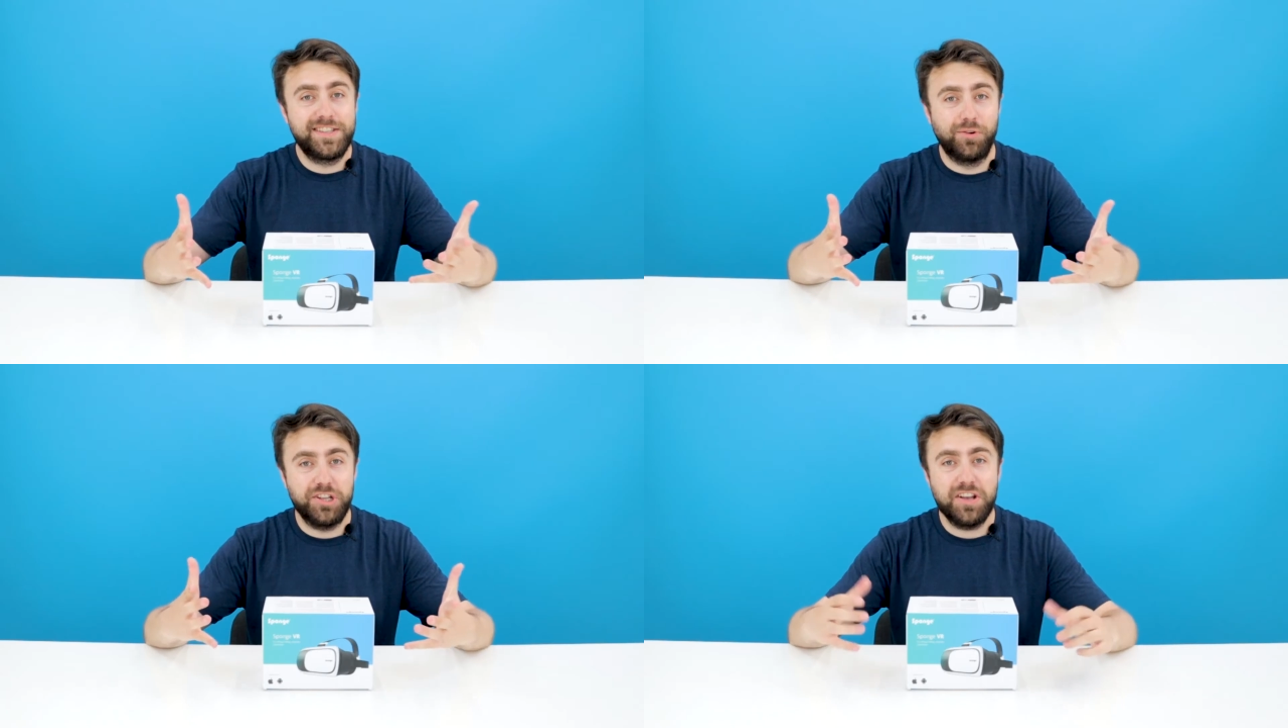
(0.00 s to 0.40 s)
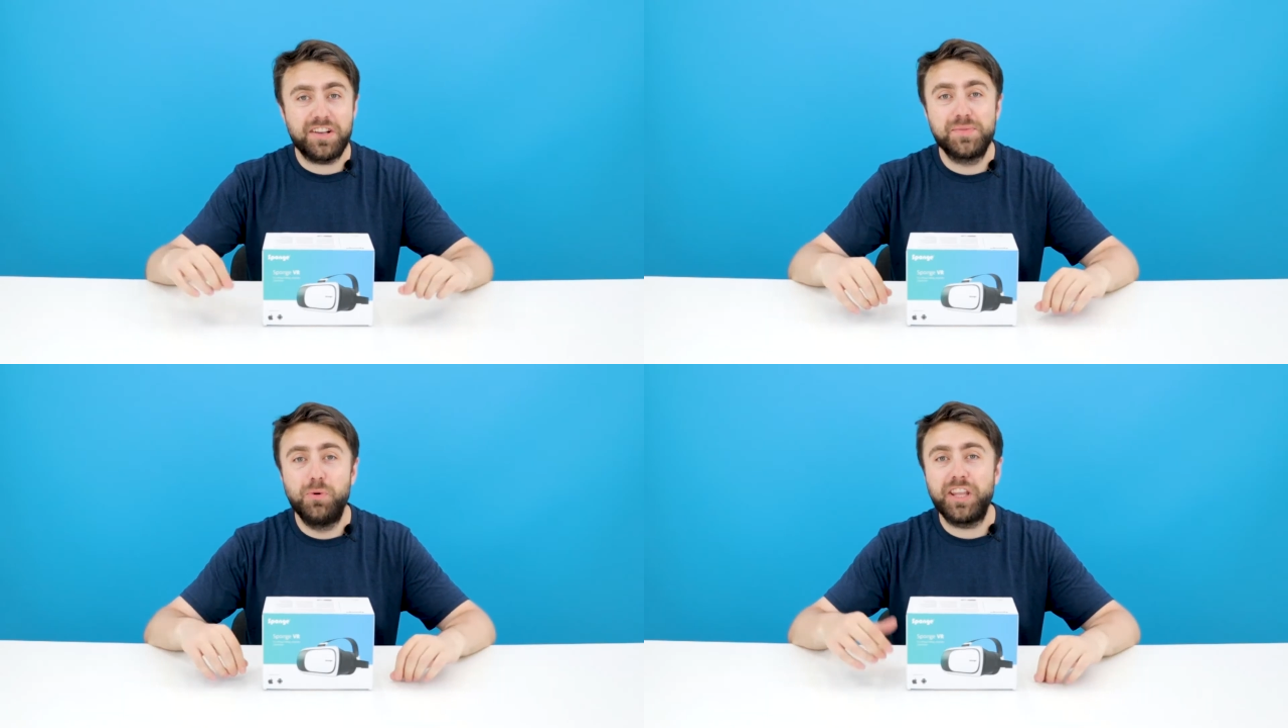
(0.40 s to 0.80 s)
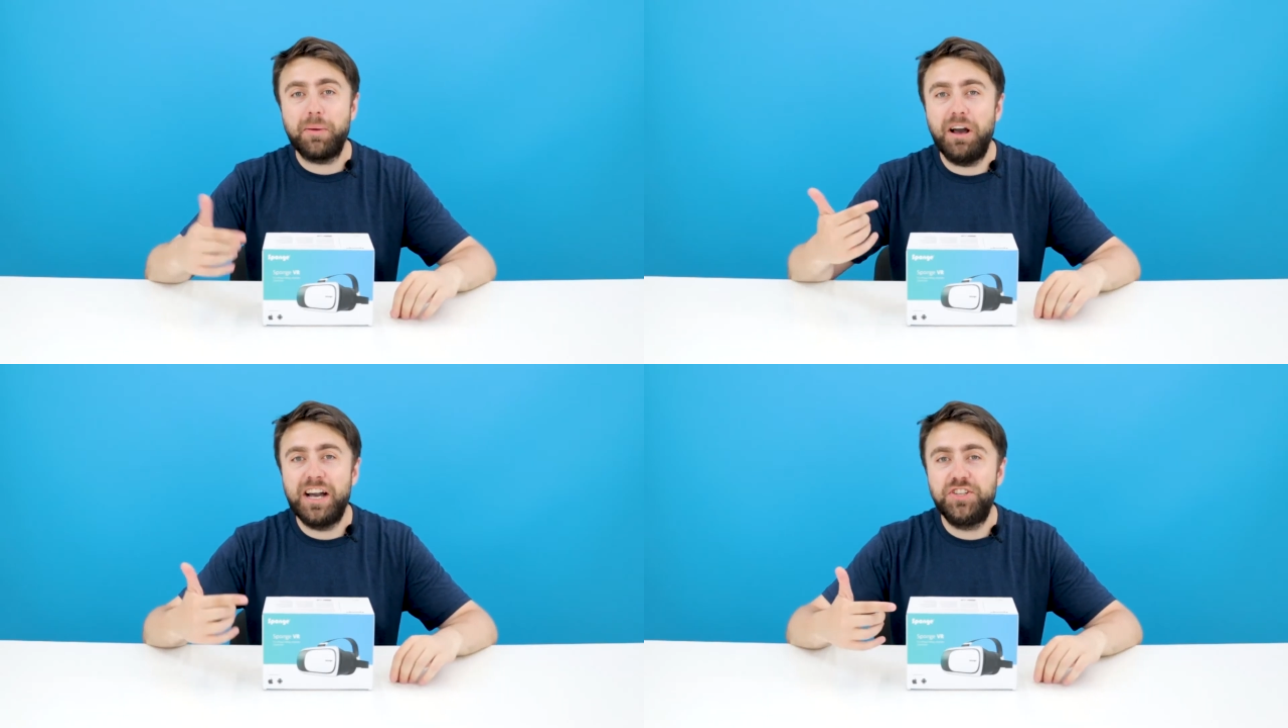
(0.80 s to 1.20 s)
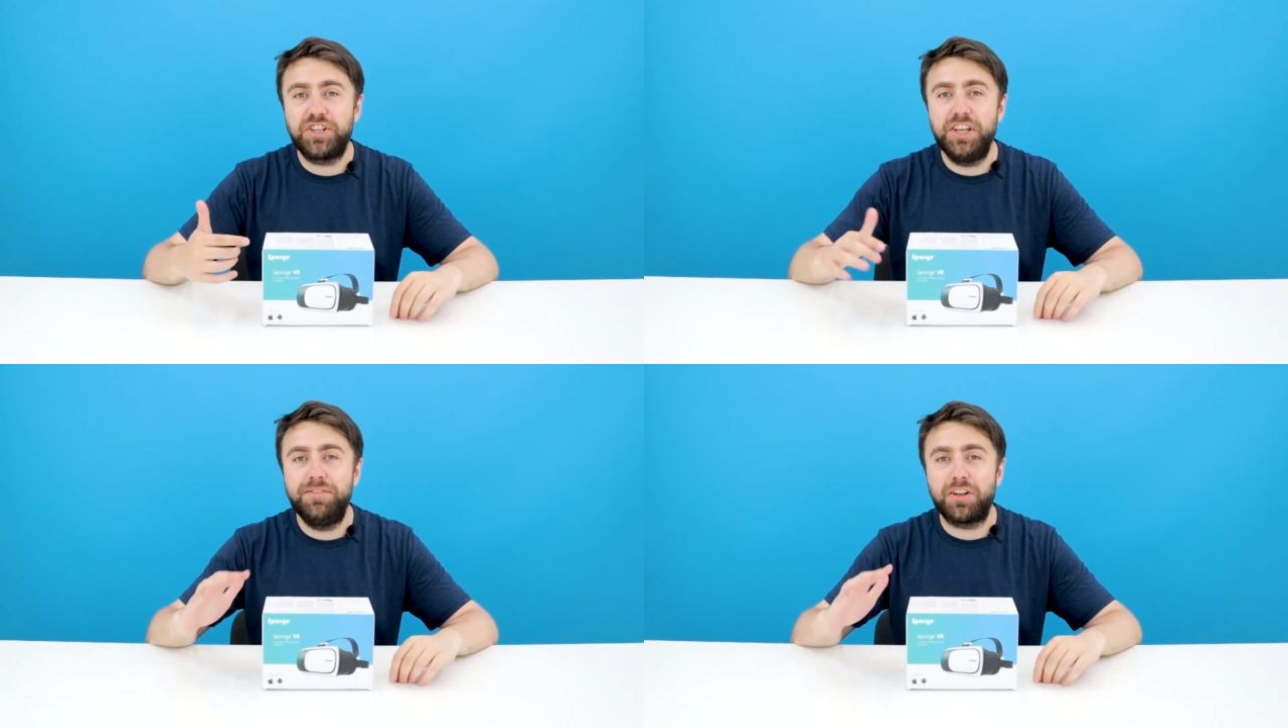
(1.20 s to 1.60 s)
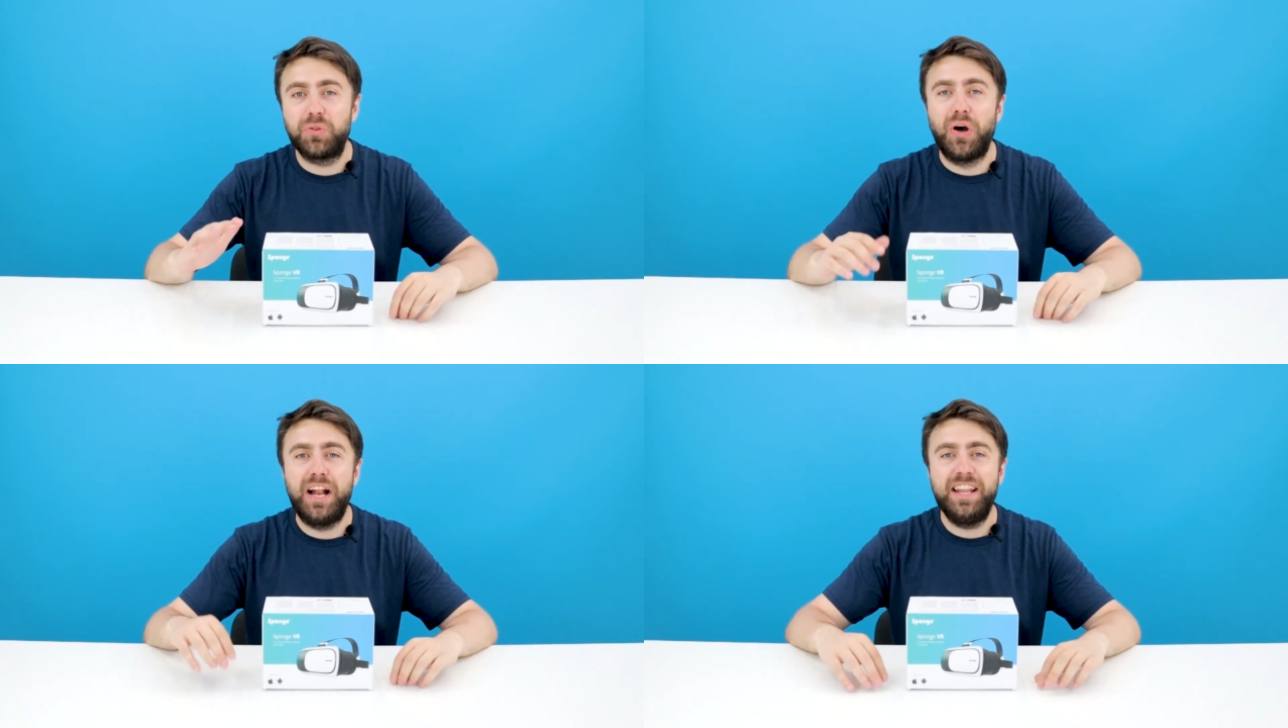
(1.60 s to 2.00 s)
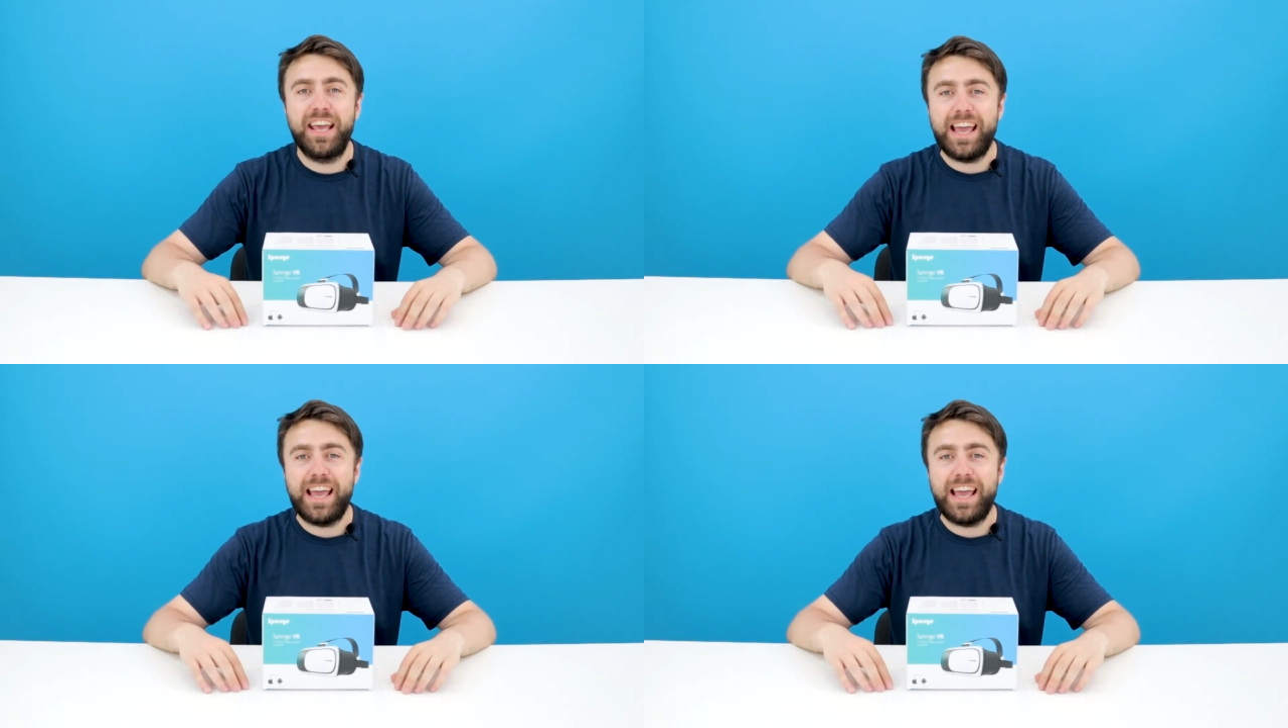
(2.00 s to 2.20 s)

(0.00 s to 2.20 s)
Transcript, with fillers: Сегодня рассмотрим очки виртуальной